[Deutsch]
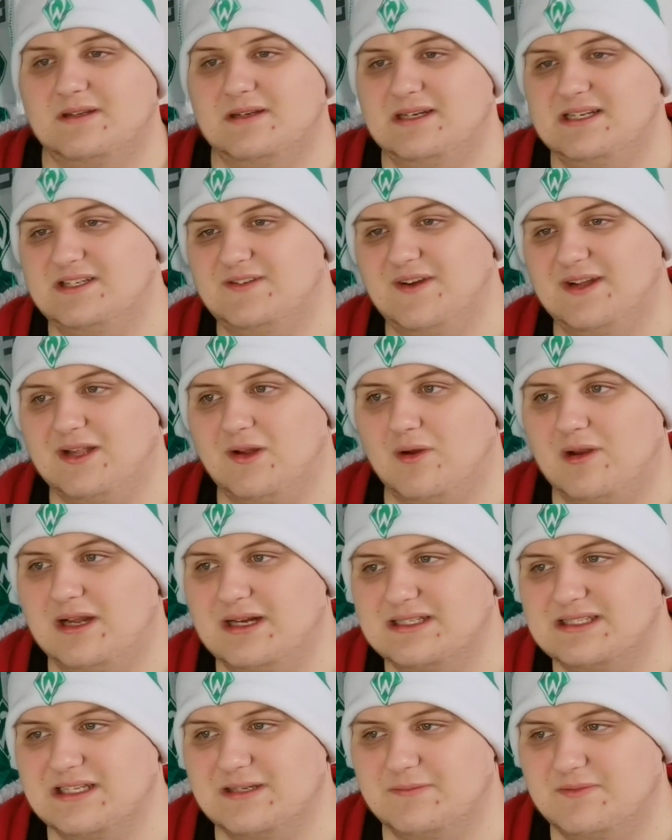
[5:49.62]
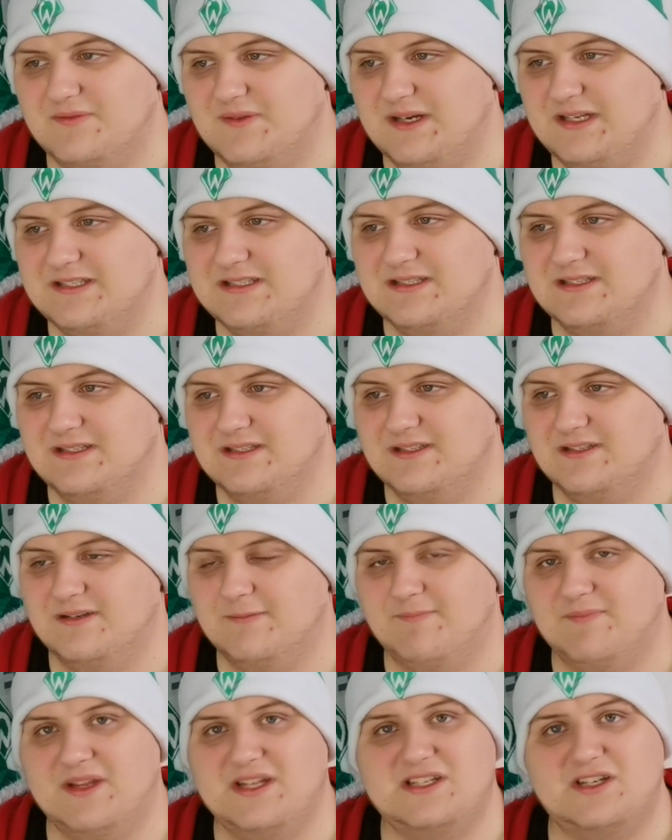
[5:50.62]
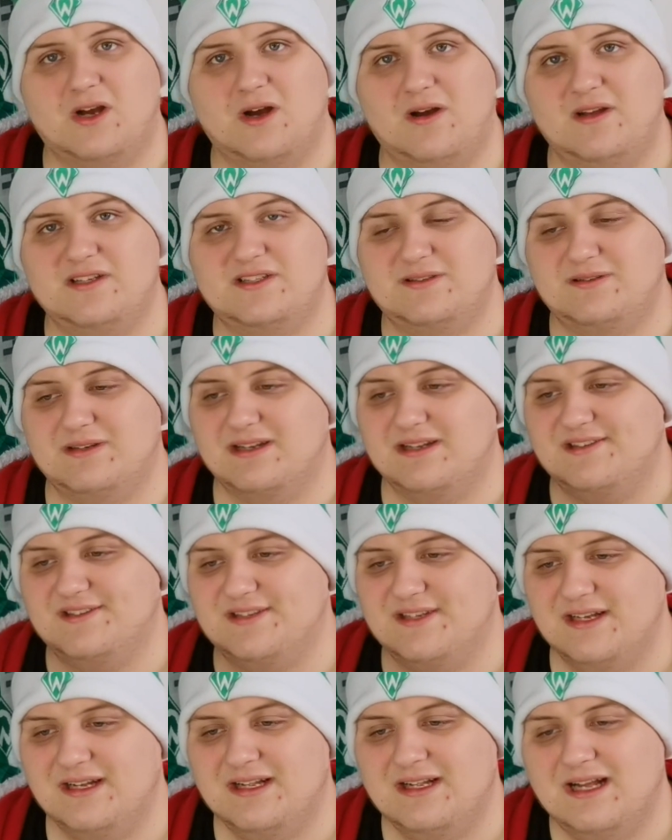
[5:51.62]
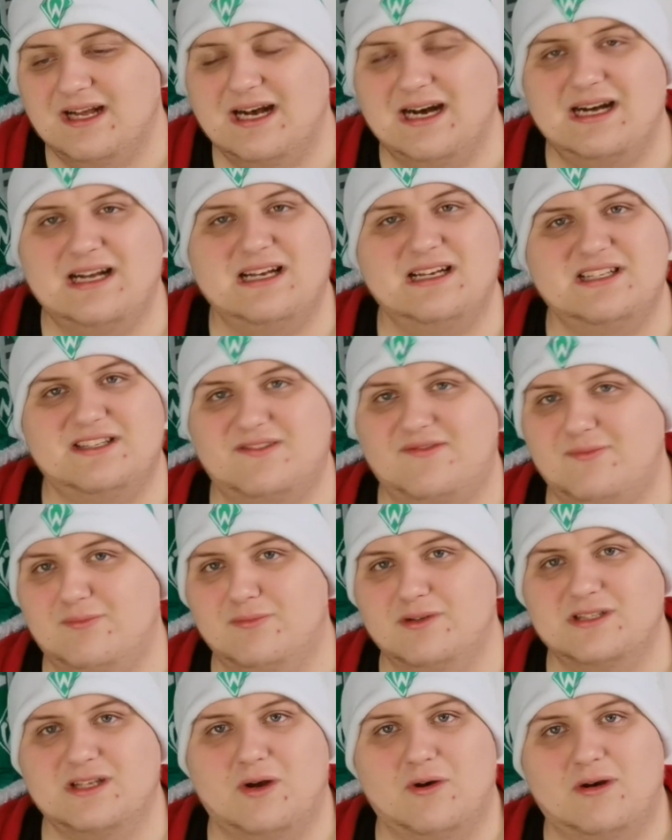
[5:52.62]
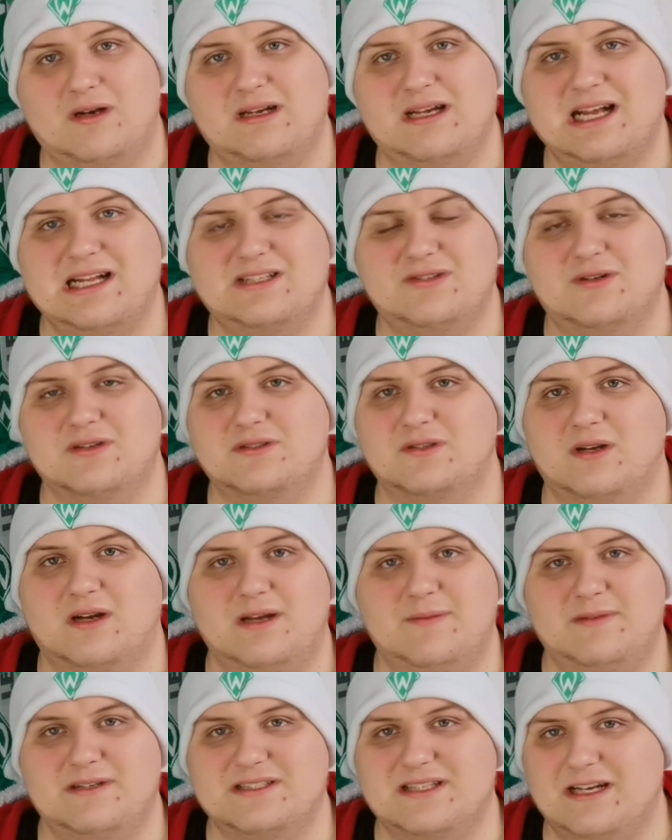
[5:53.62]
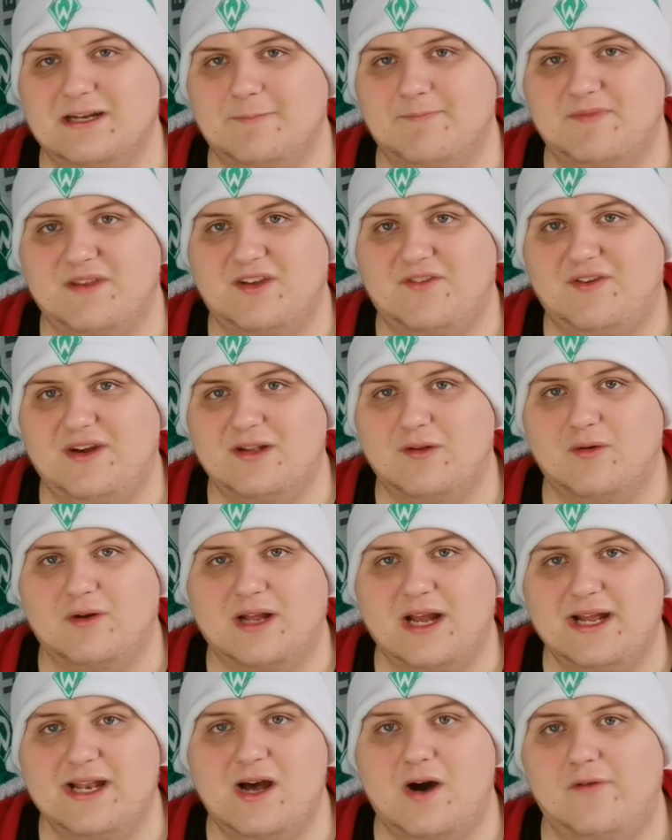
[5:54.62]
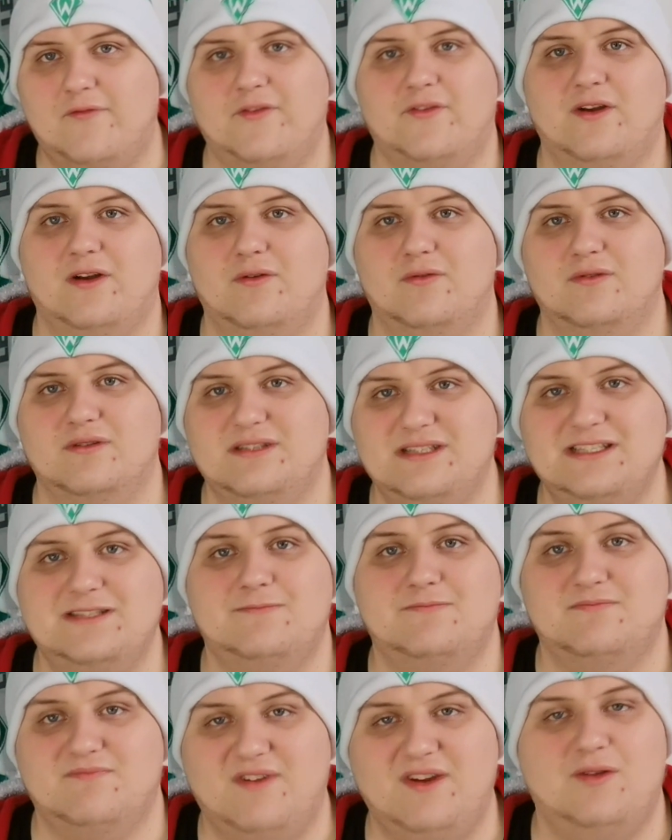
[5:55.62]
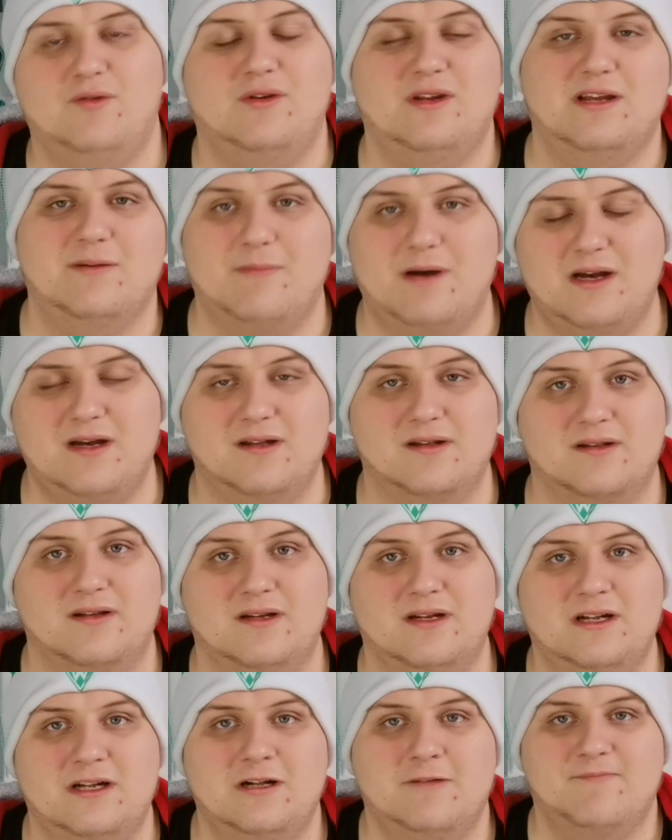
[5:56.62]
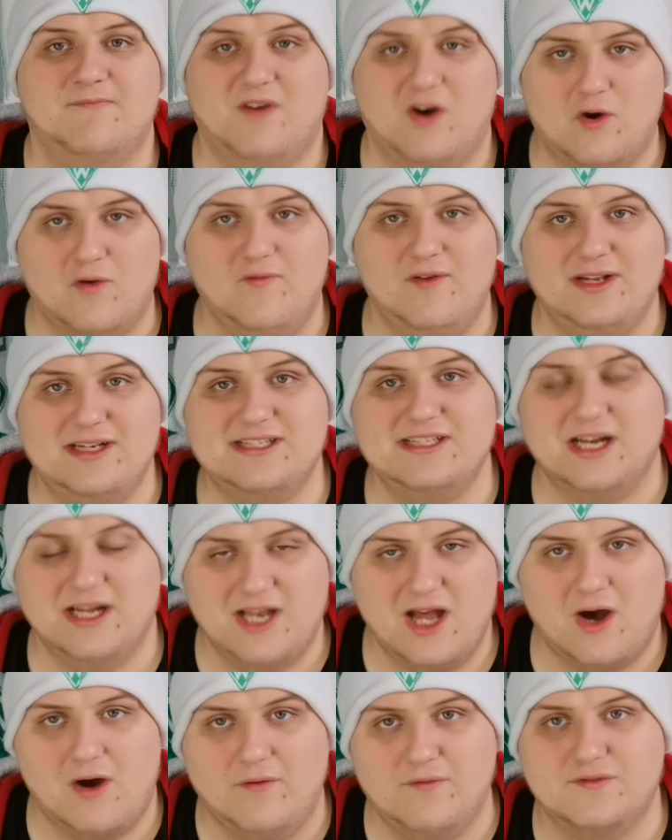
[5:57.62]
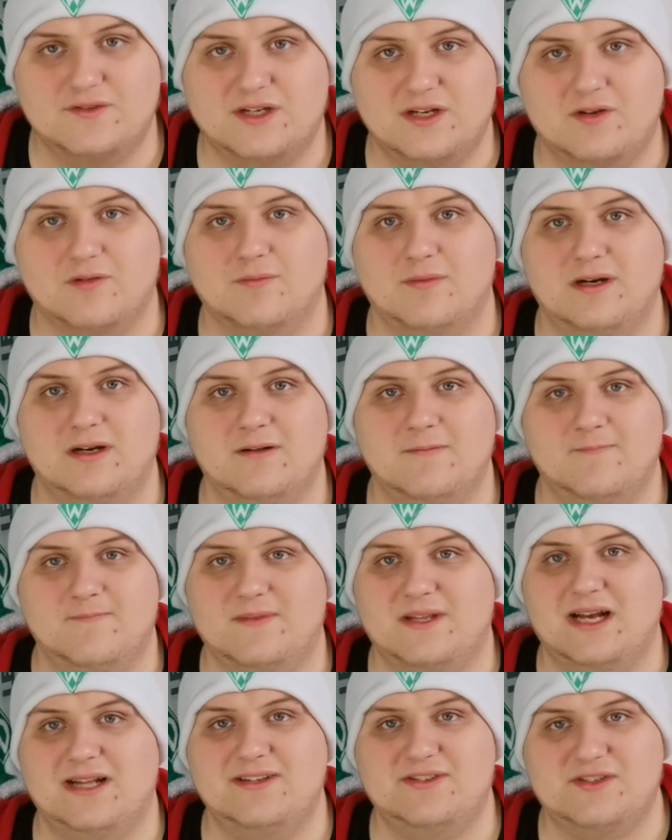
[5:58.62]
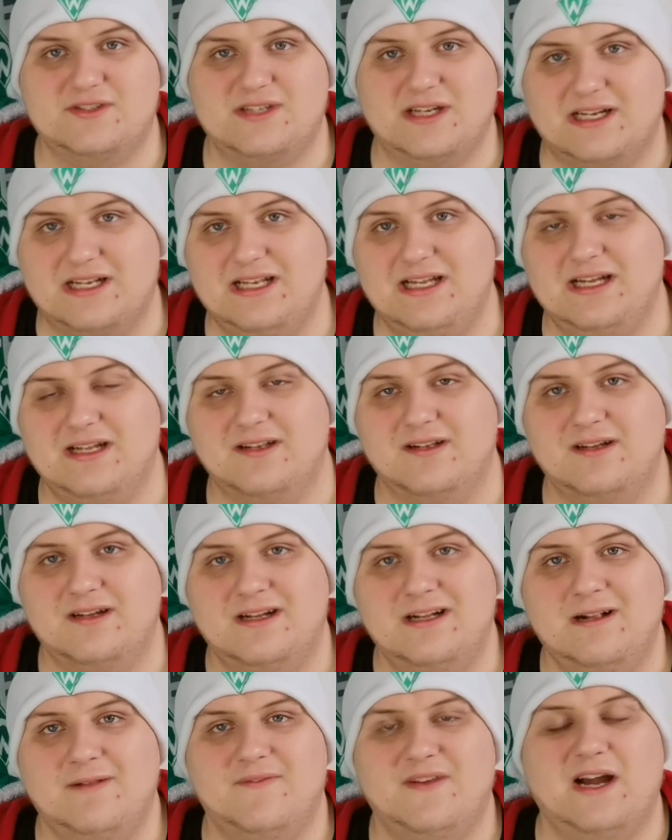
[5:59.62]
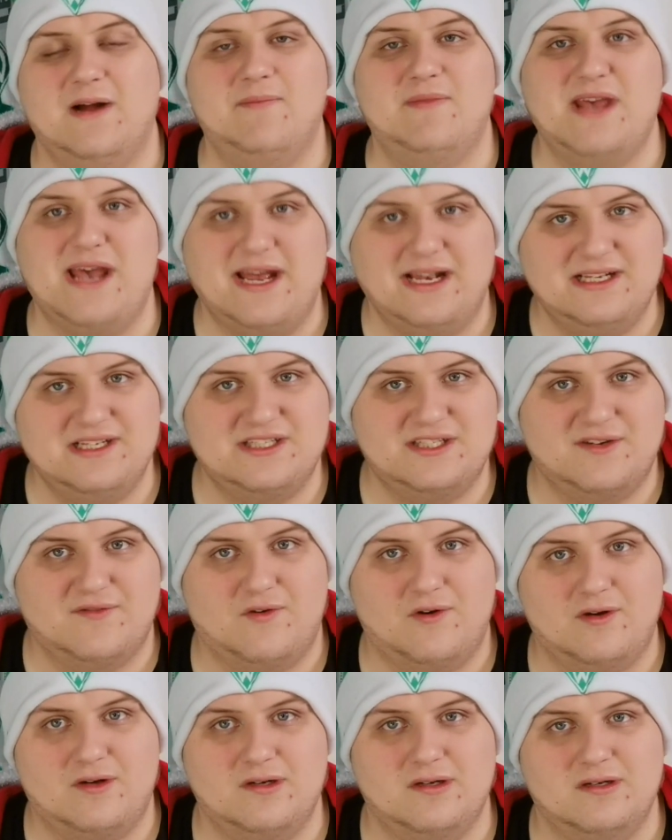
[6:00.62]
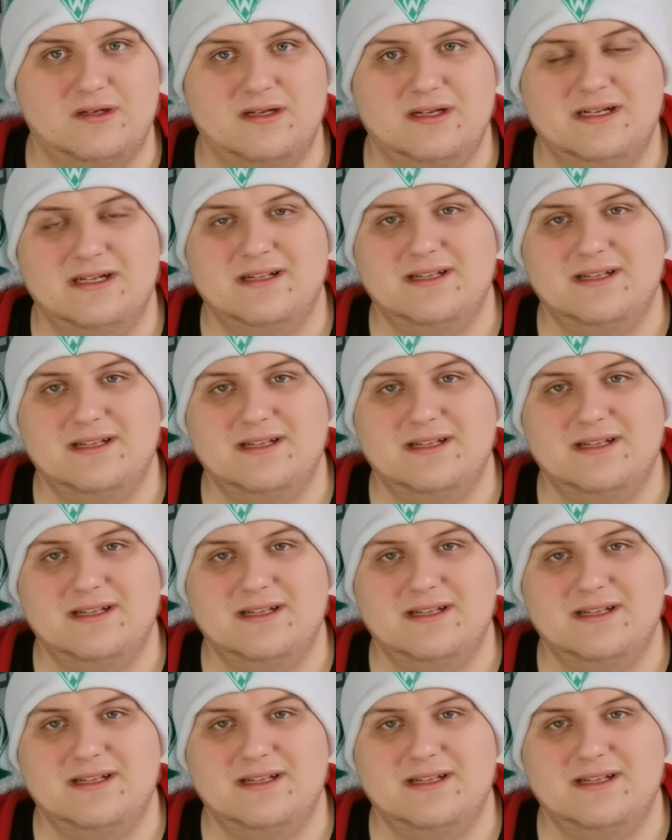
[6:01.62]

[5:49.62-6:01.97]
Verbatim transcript: Ich werde auch langsam, ich weiß nicht. Ich, ich, ich, äh, ich muss auch ganz kurz noch einmal sagen, ich werde auch keine Aufstellung in diesem Video hier machen. Warum werde ich keine Aufstellung machen, kann ich euch erklären. Wir haben eine englische Woche.